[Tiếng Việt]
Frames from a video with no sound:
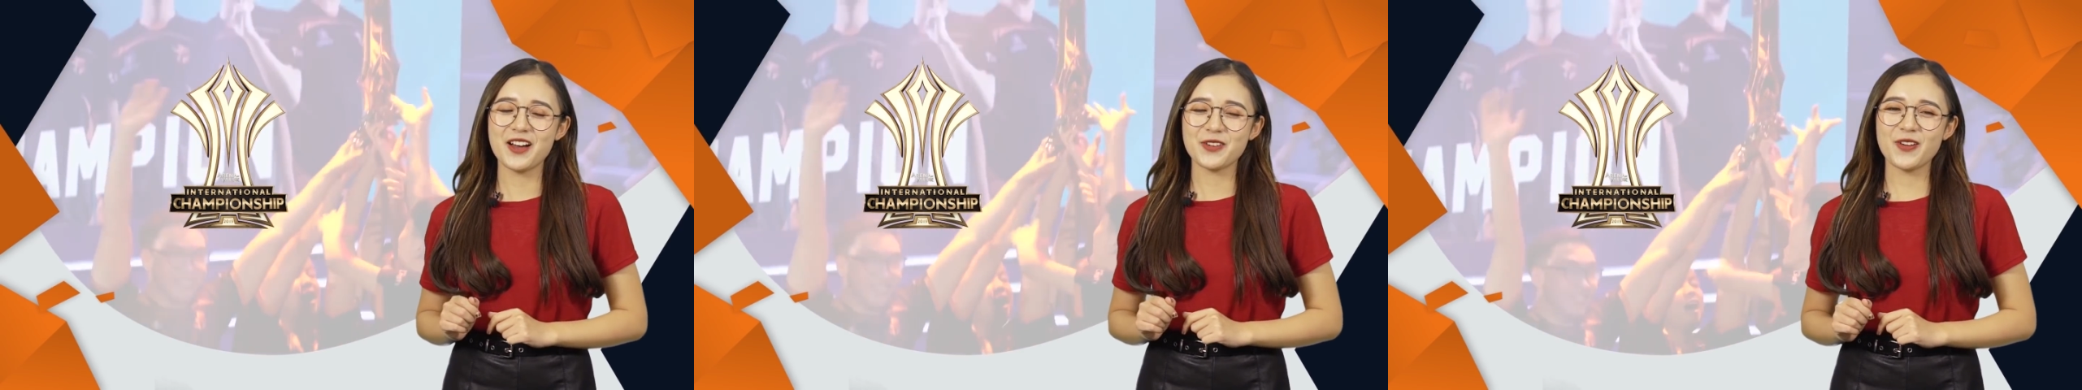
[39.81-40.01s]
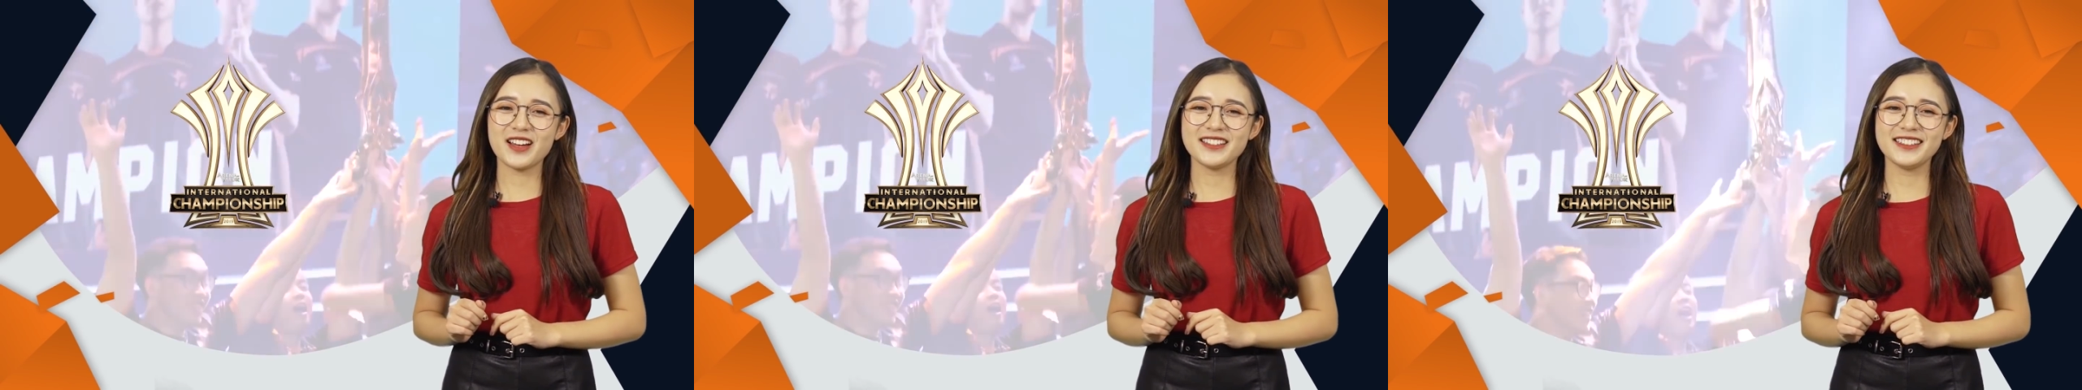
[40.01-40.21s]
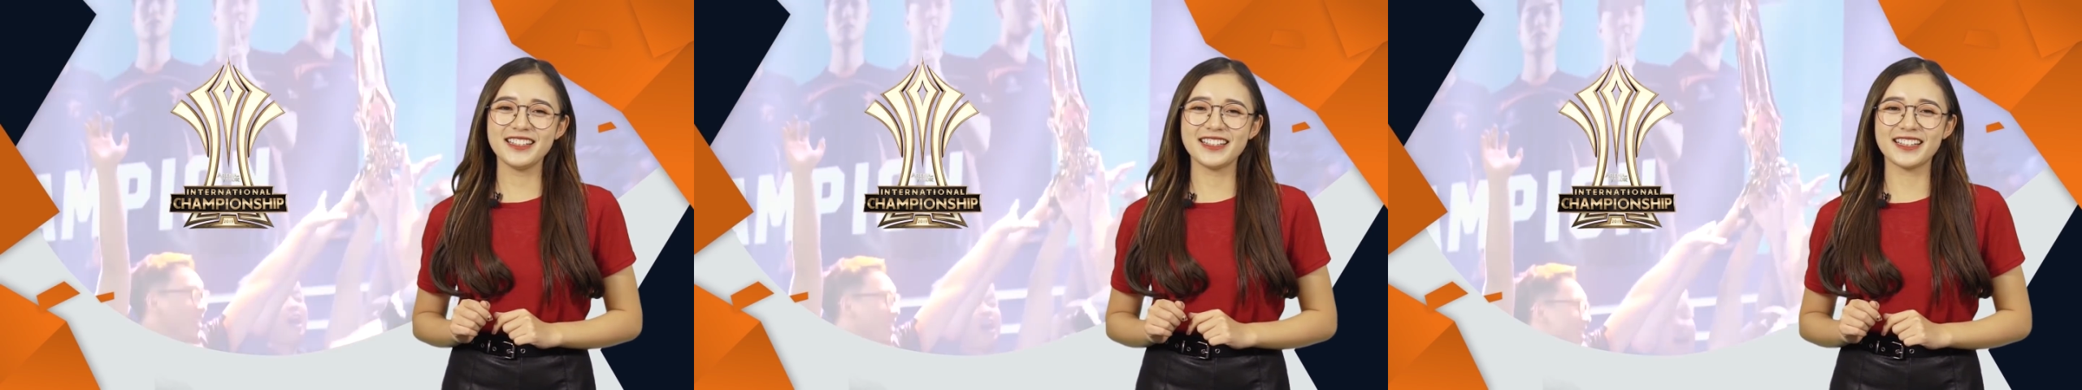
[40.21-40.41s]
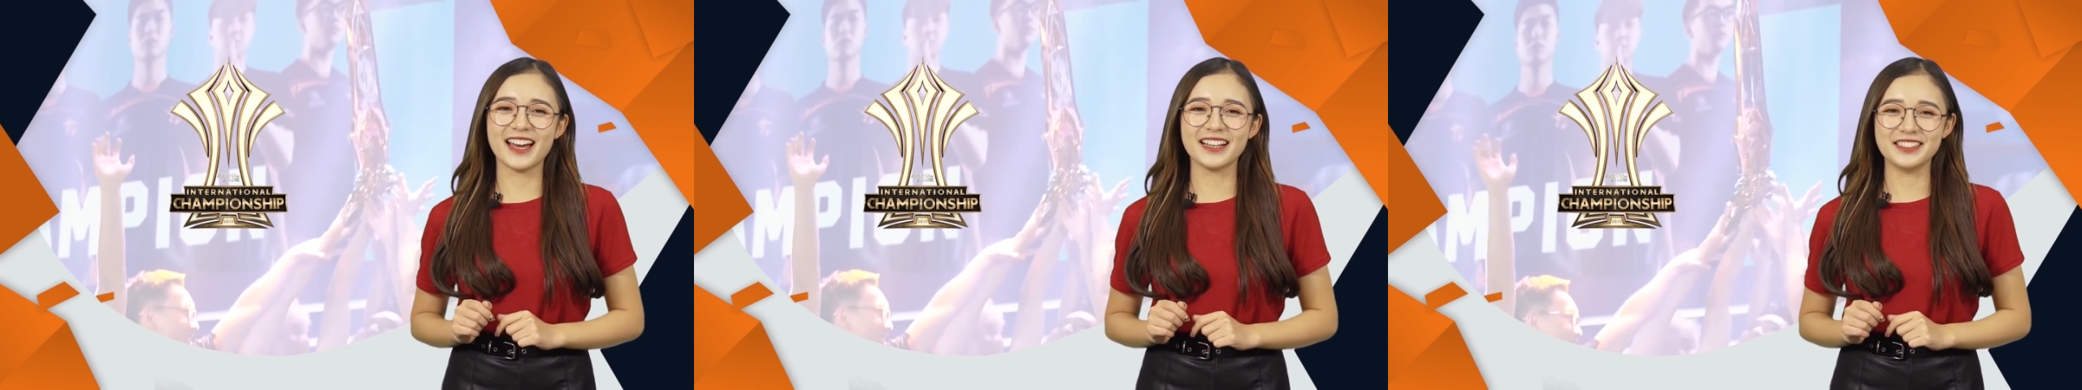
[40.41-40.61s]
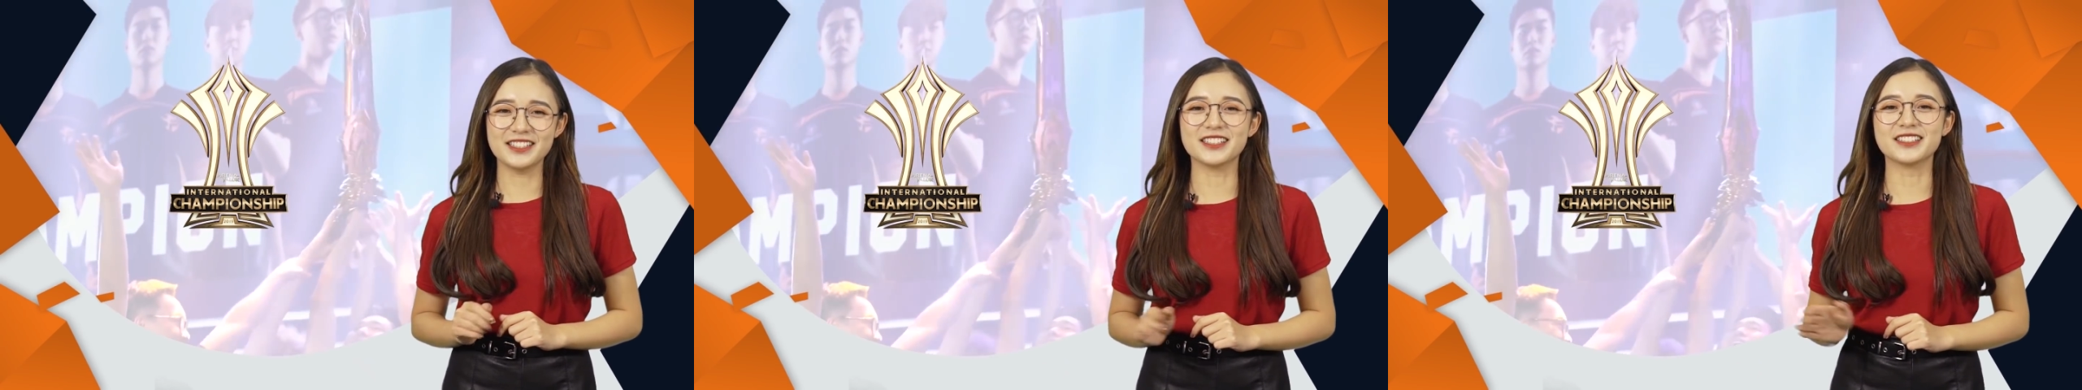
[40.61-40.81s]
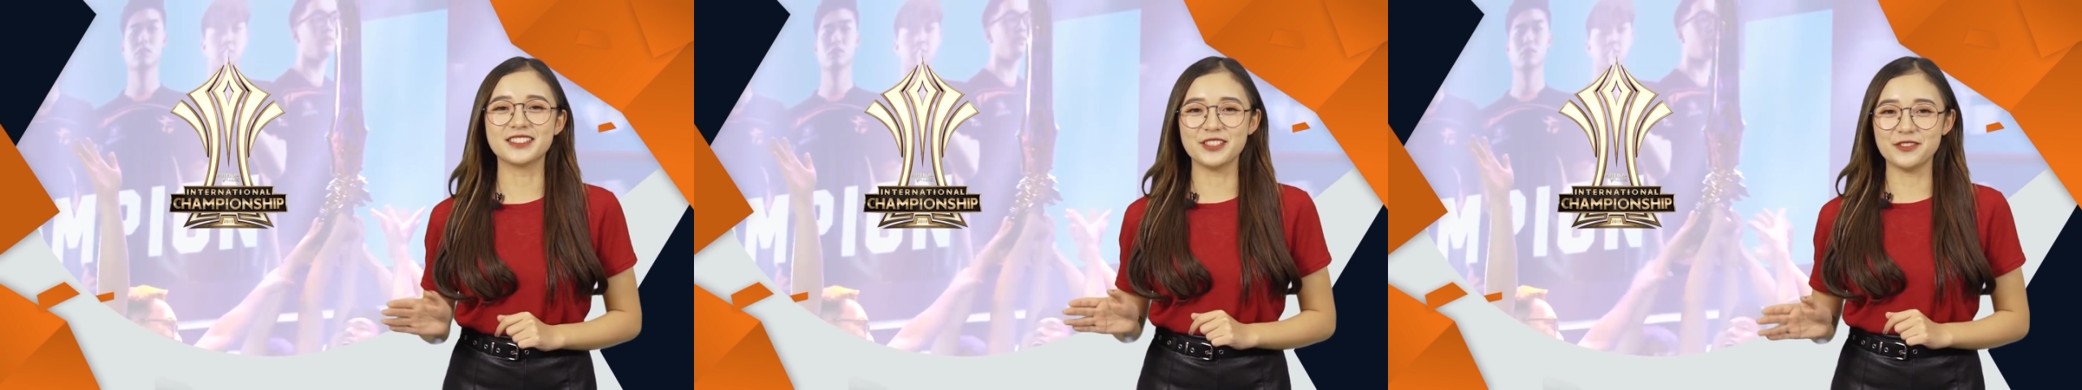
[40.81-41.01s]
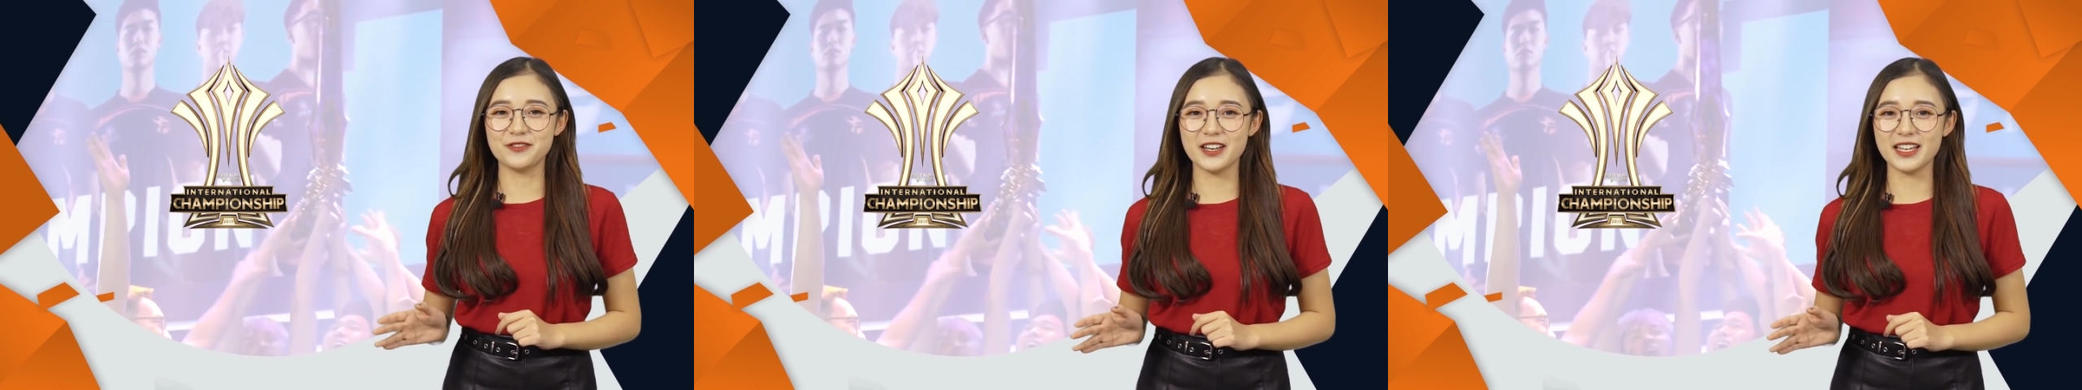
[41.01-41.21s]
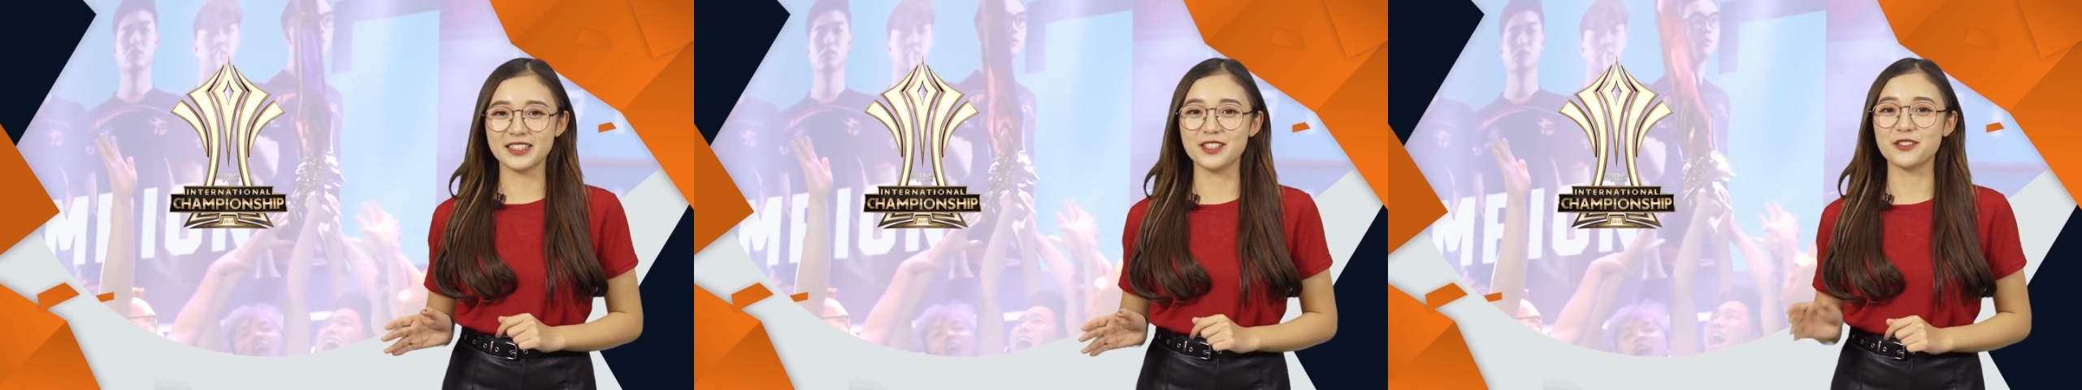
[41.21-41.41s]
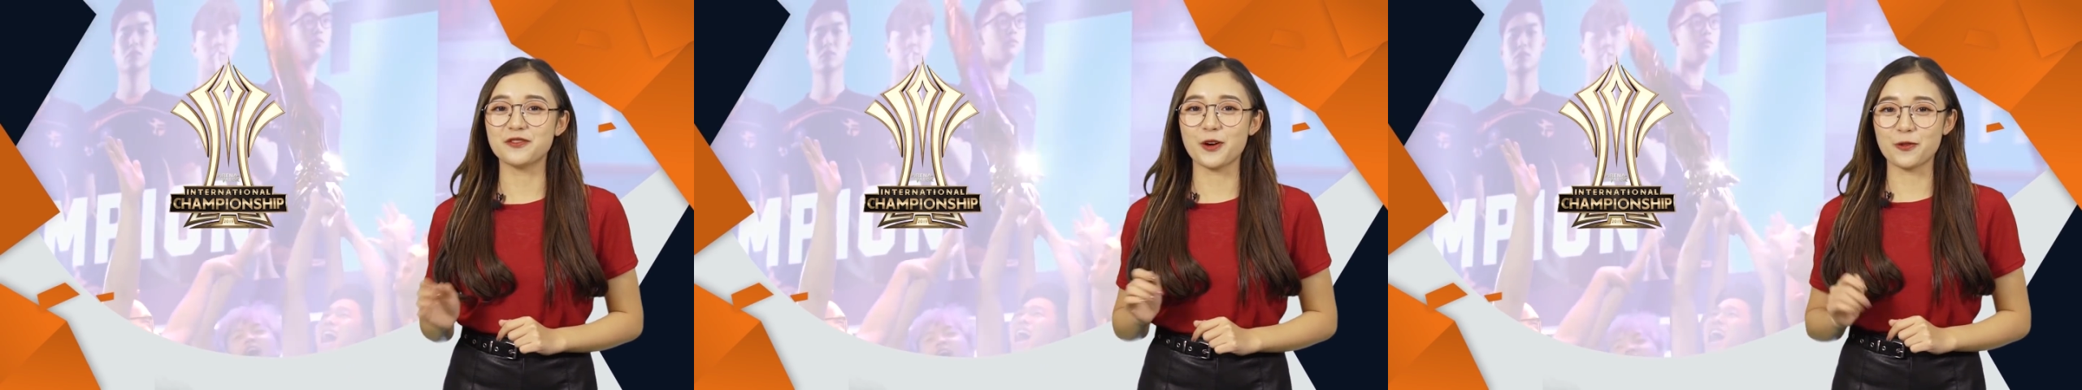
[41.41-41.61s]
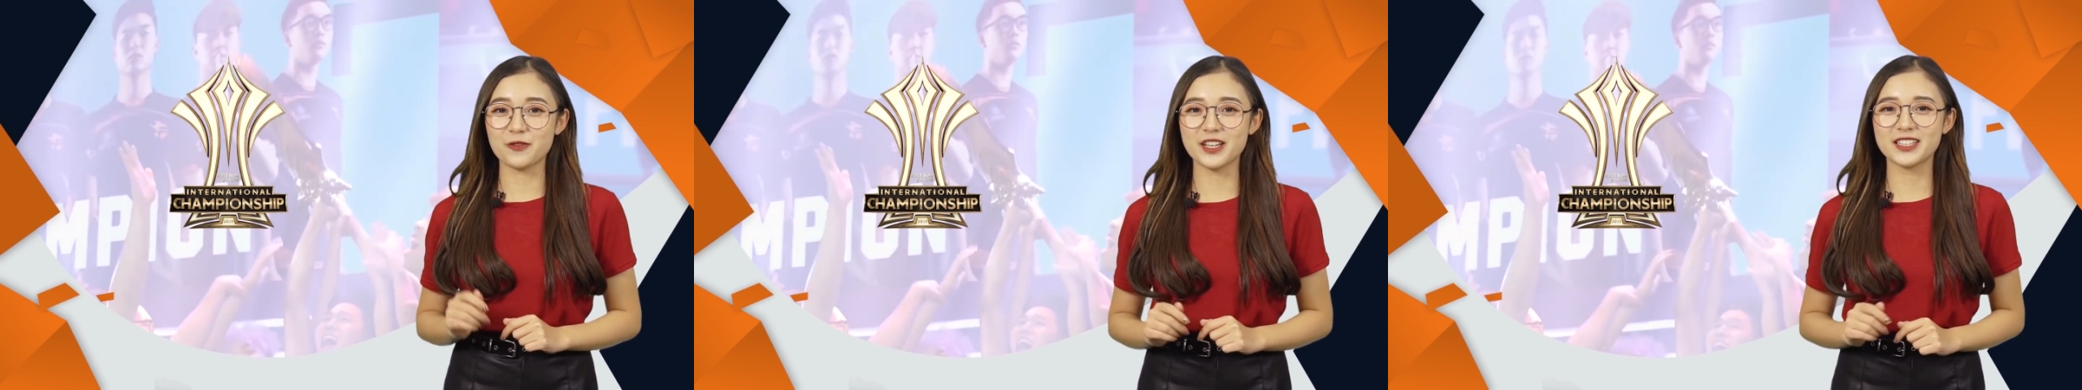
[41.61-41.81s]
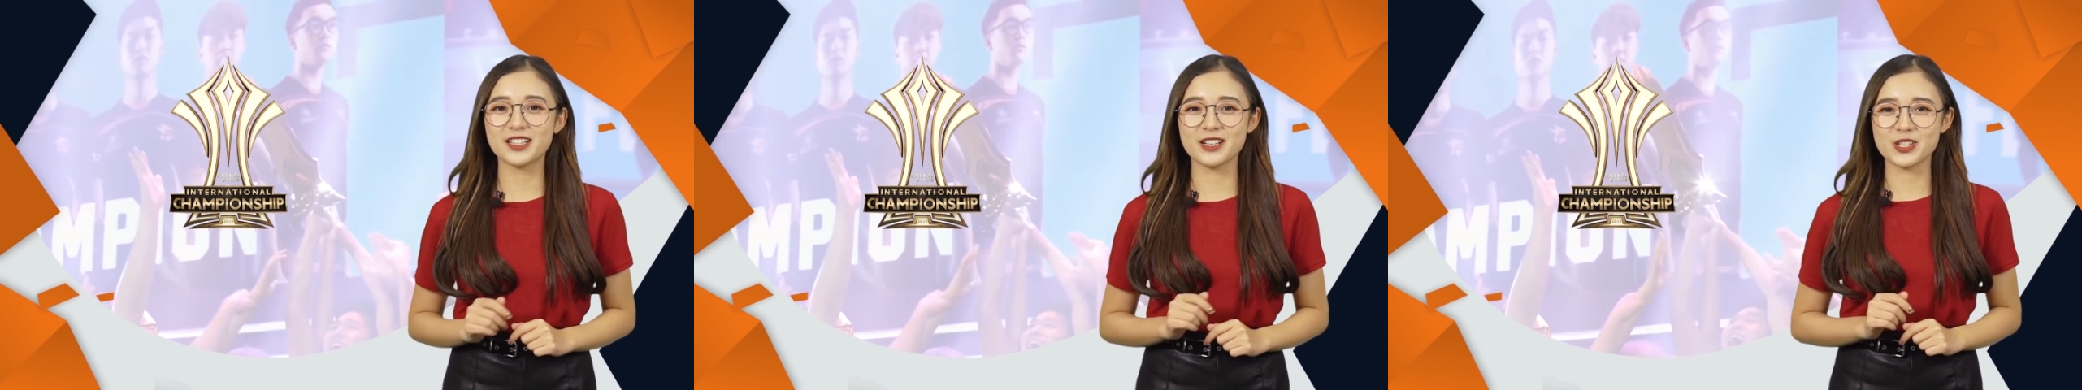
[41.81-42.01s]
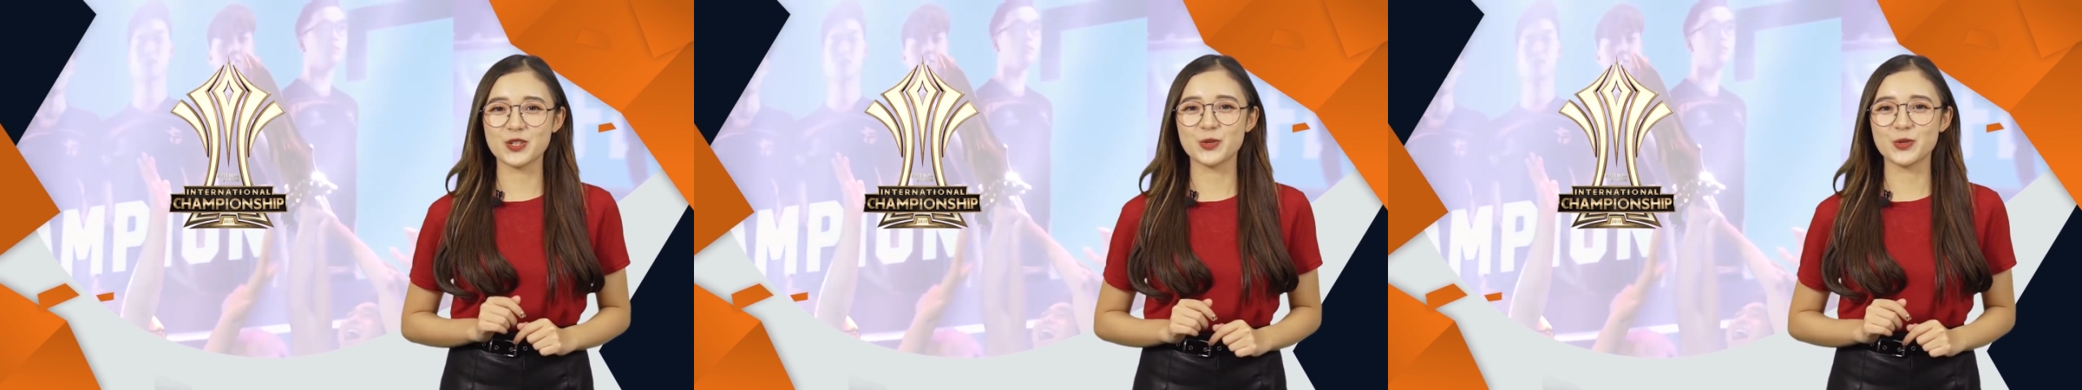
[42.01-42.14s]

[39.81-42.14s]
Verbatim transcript: qua những hình ảnh được gửi về từ phóng viên thường